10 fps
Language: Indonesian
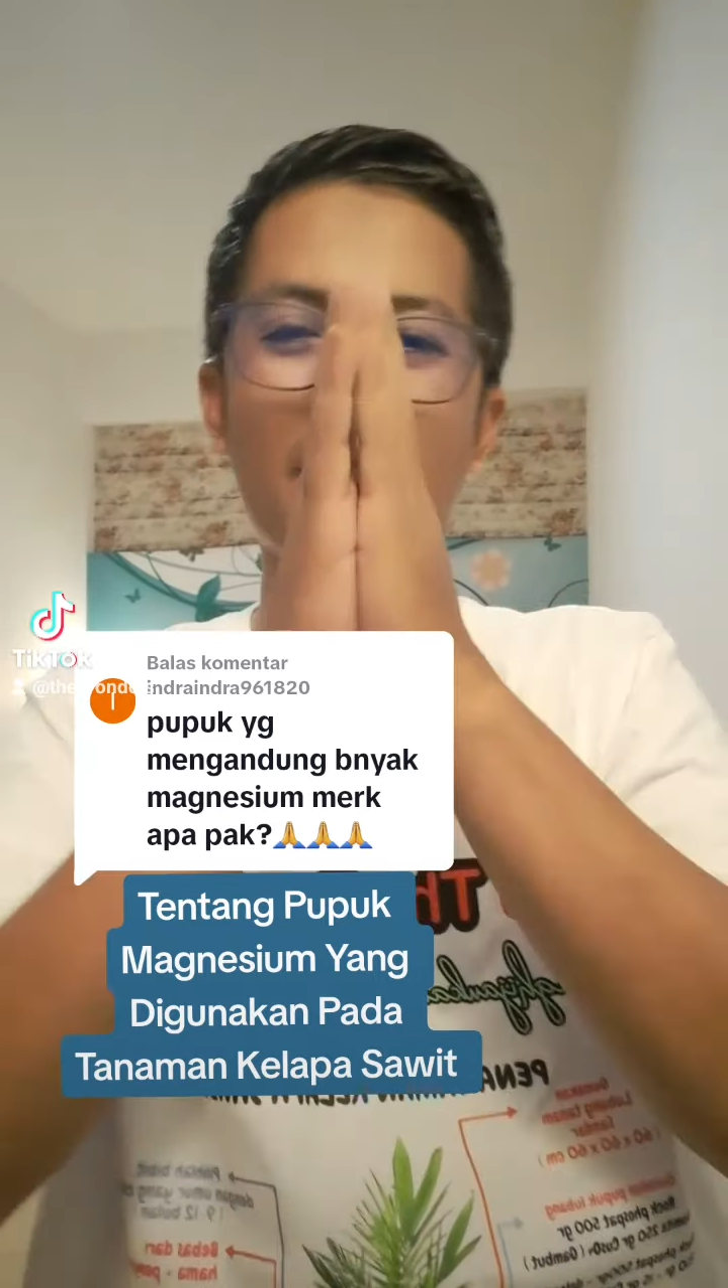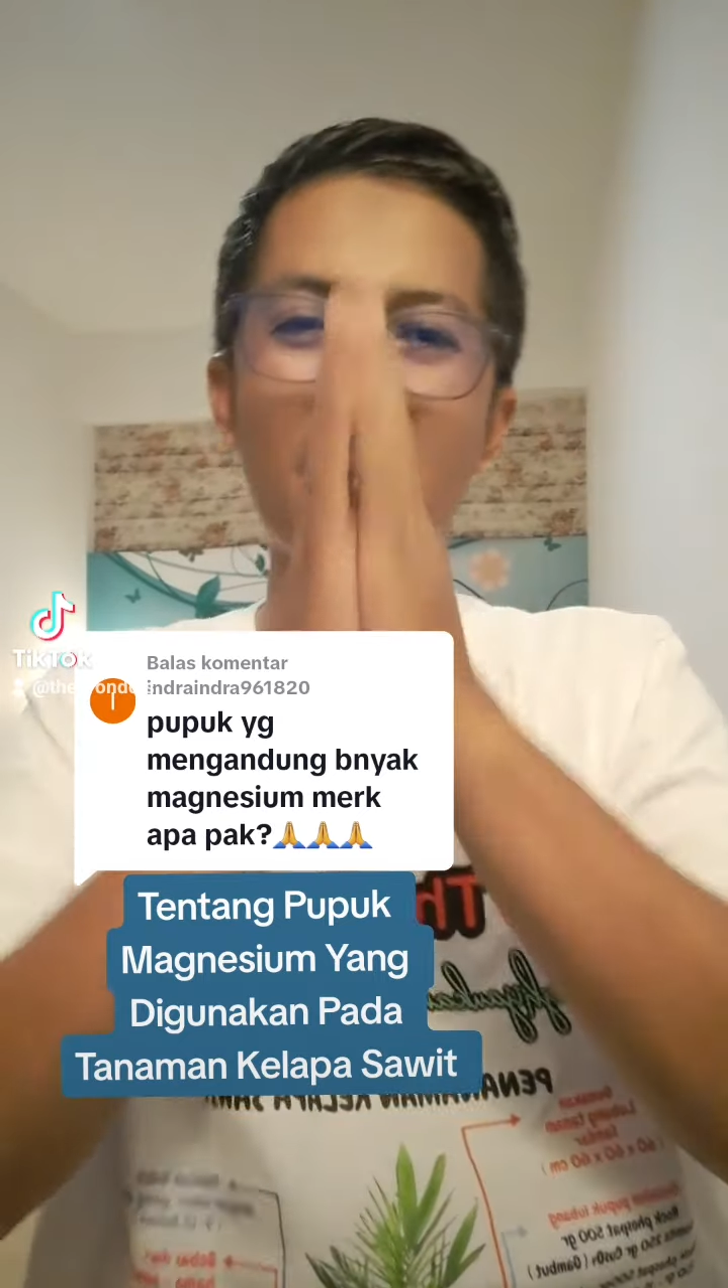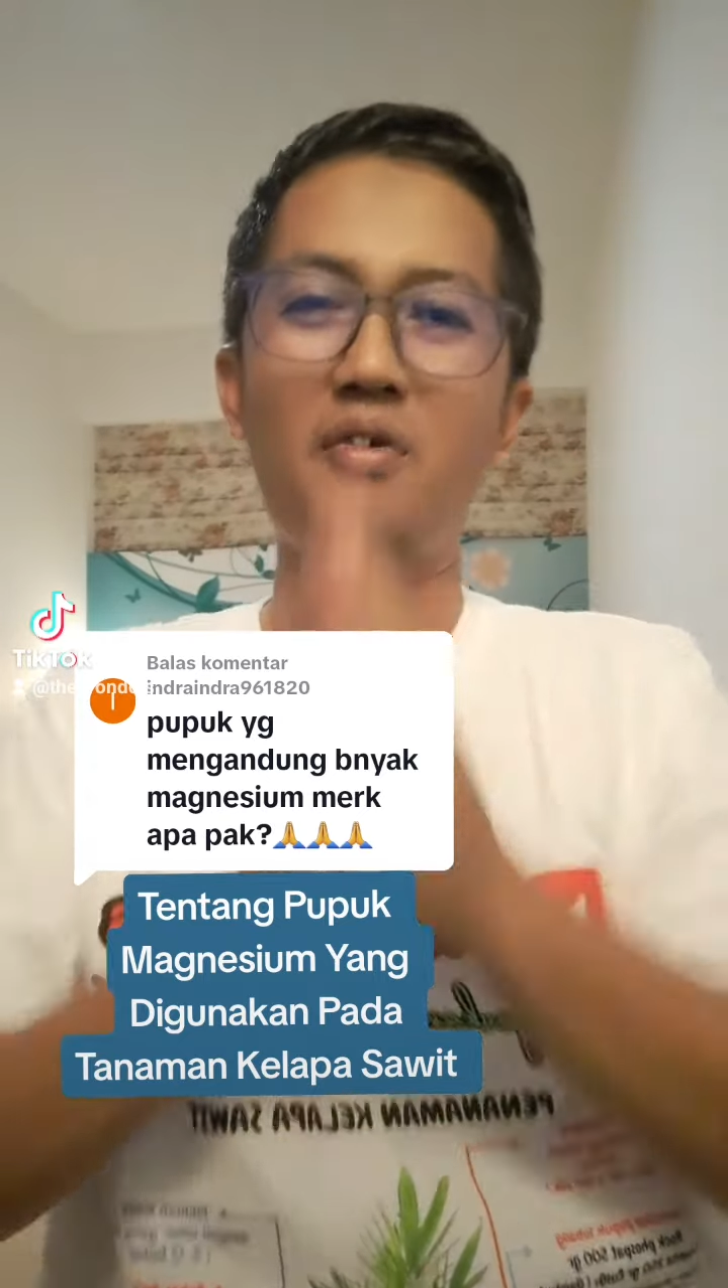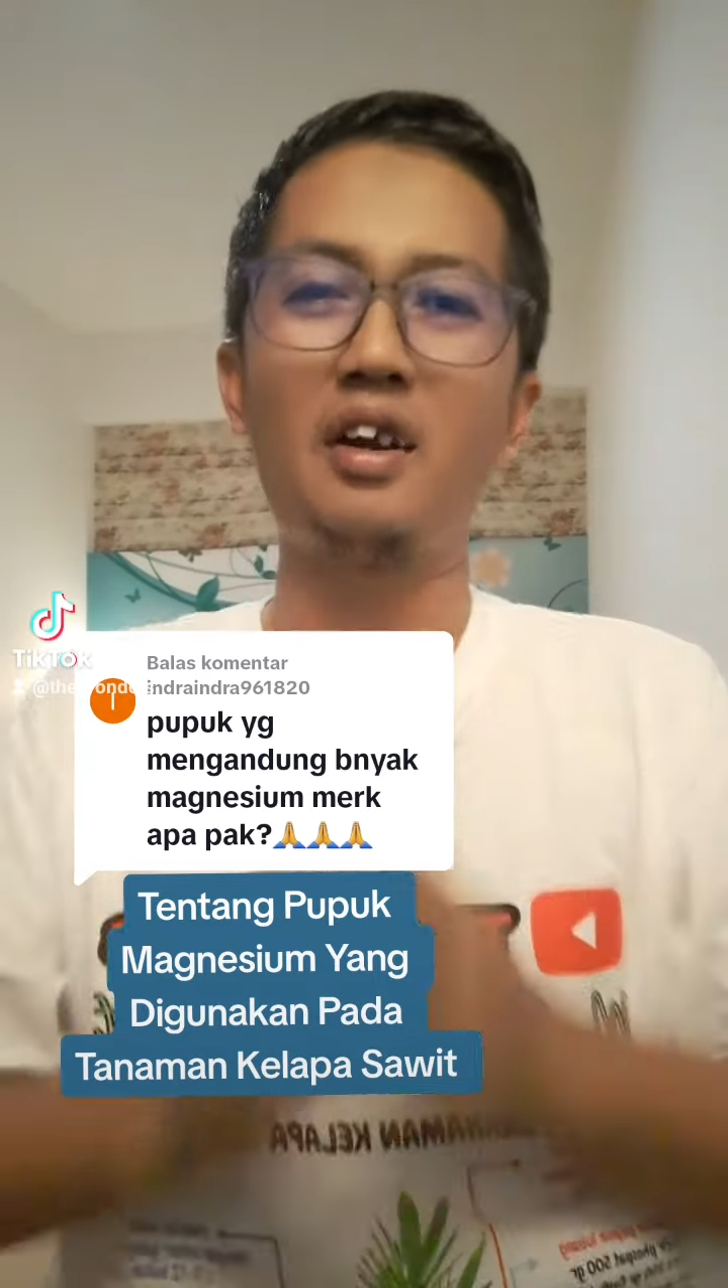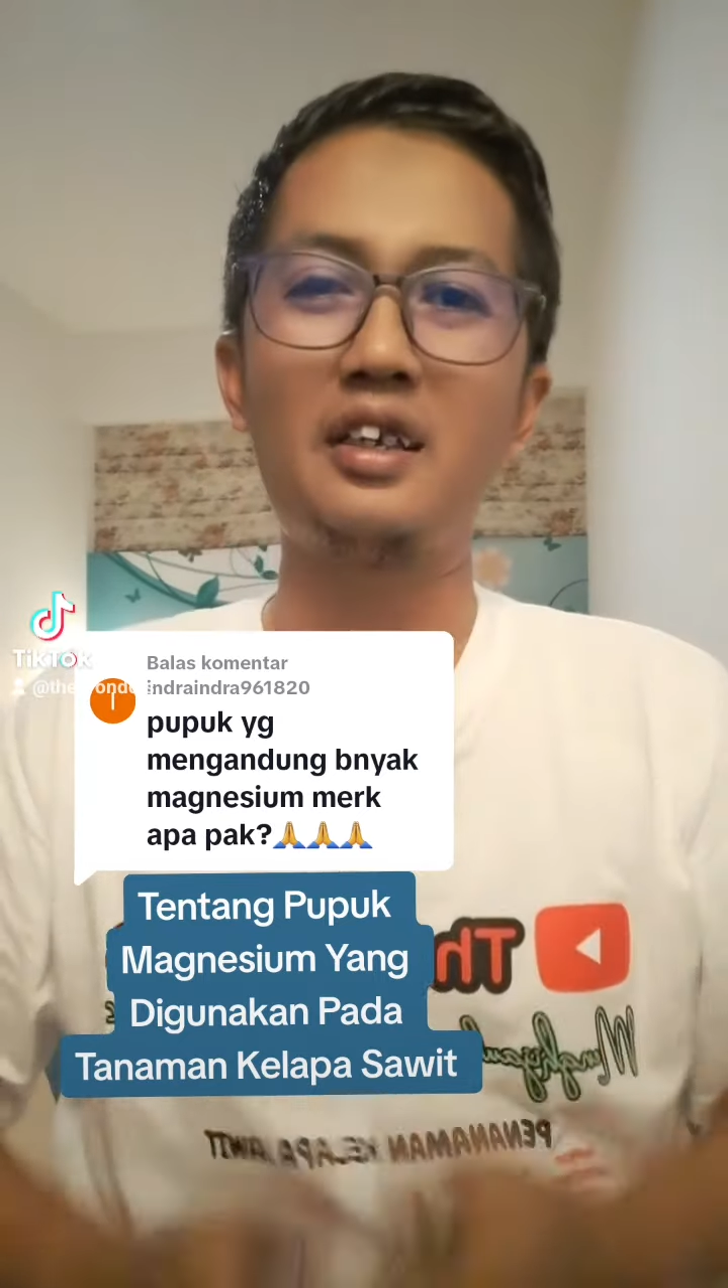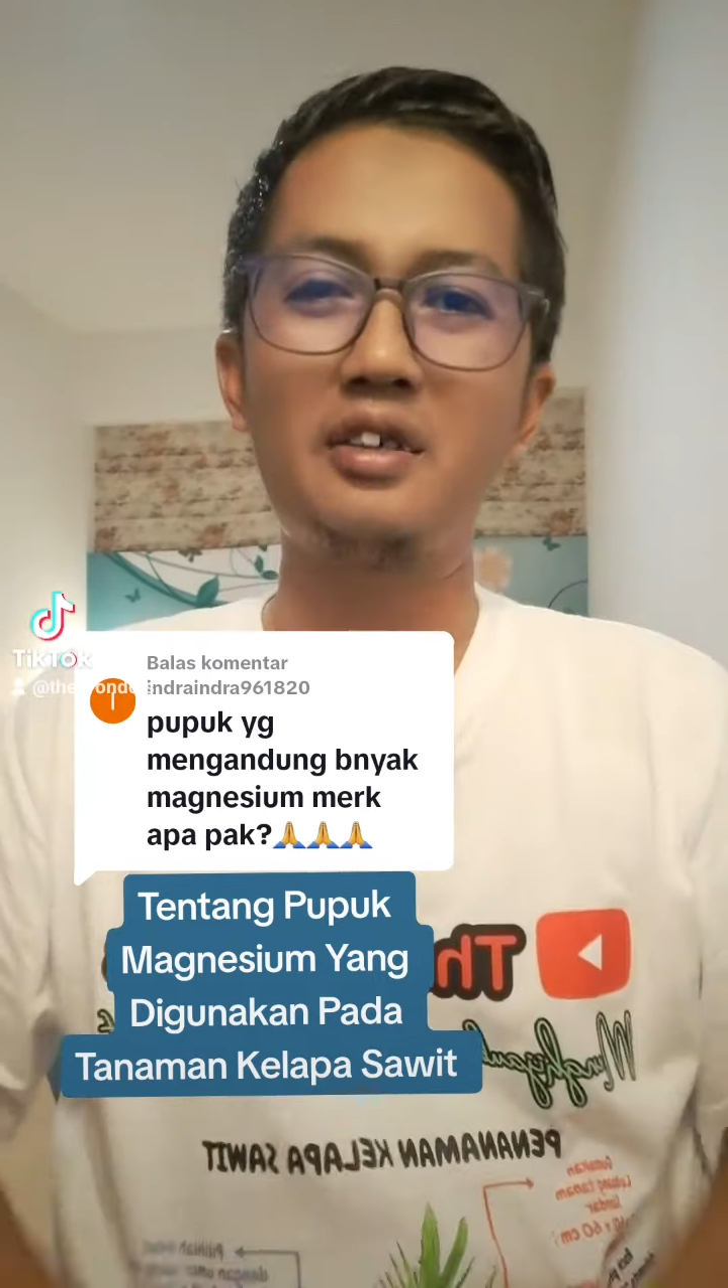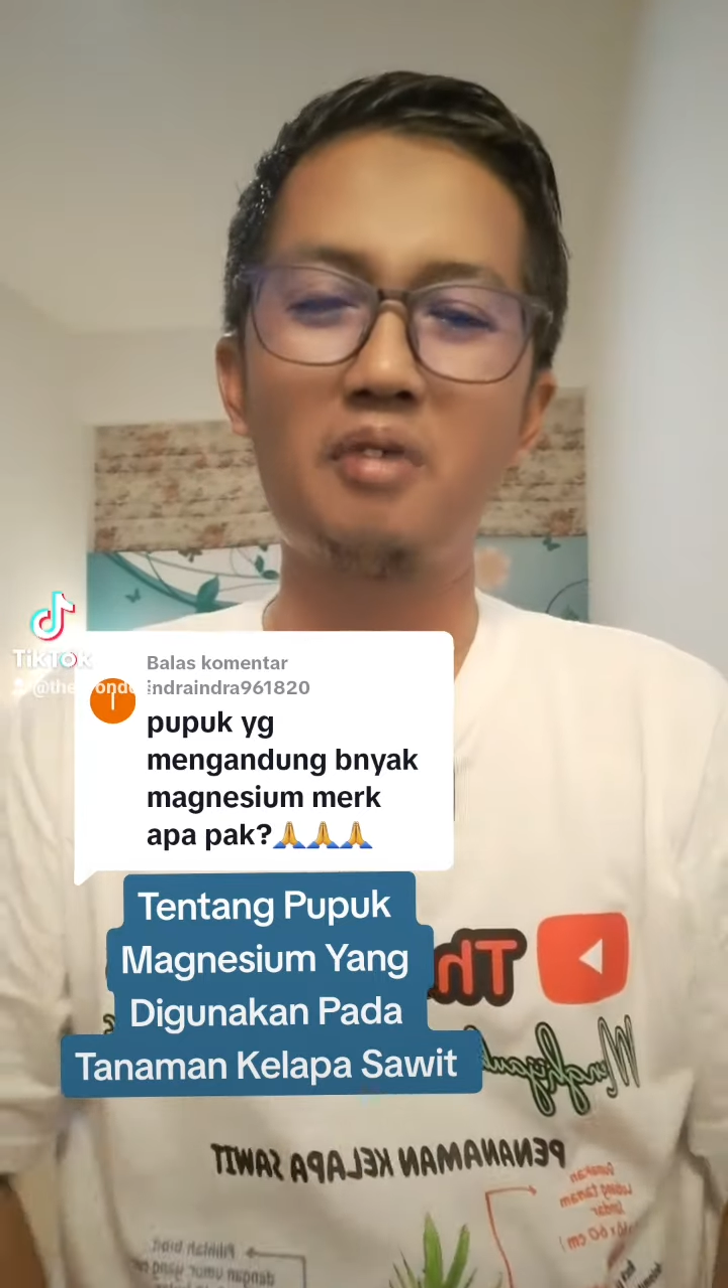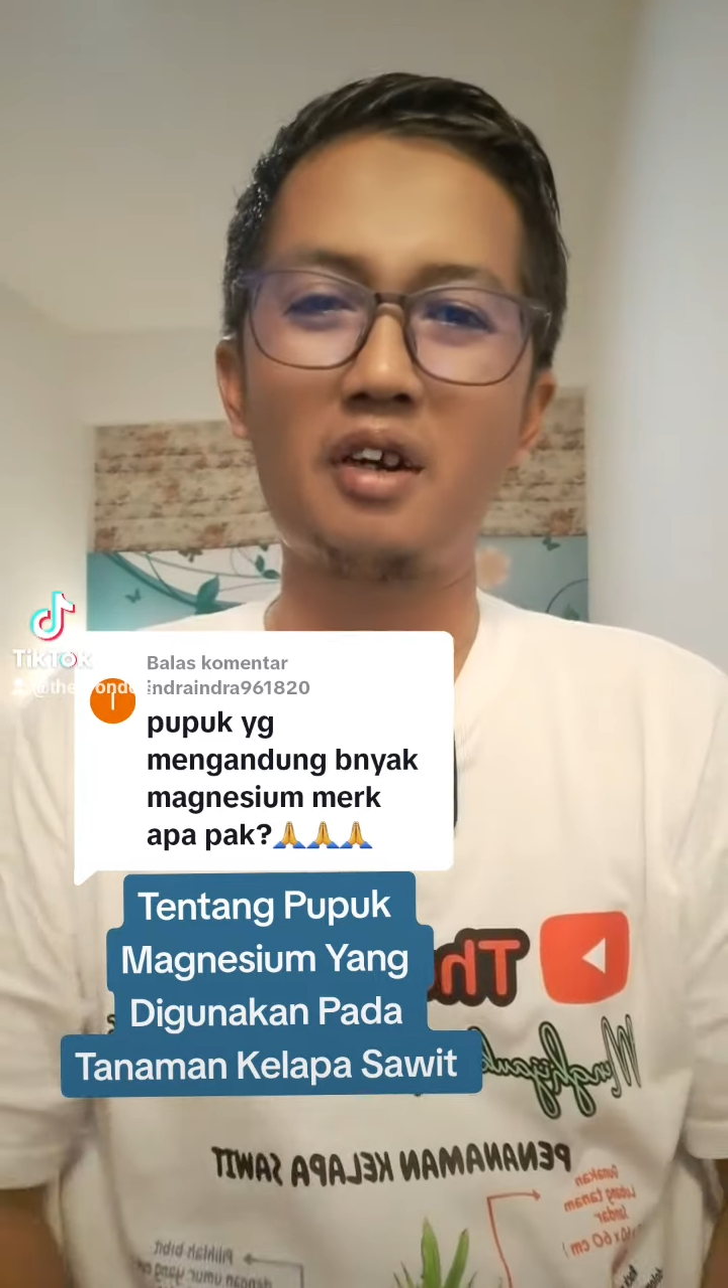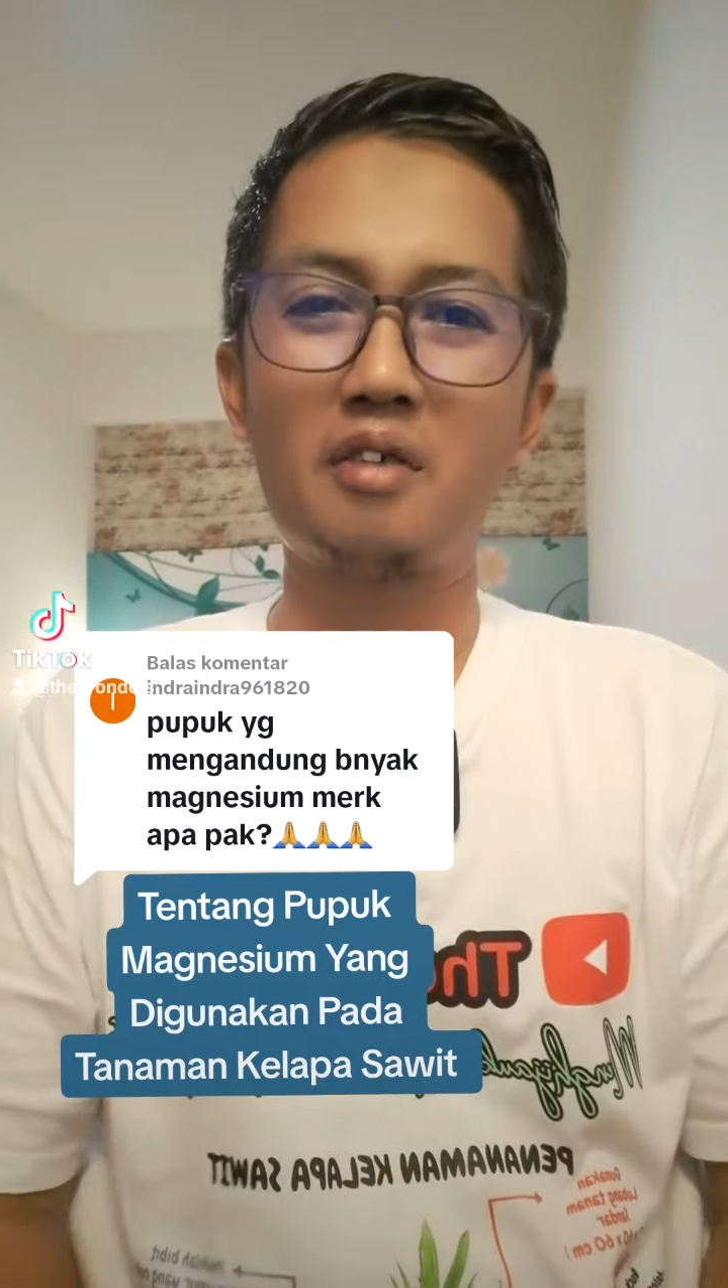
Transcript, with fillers: Assalamualaikum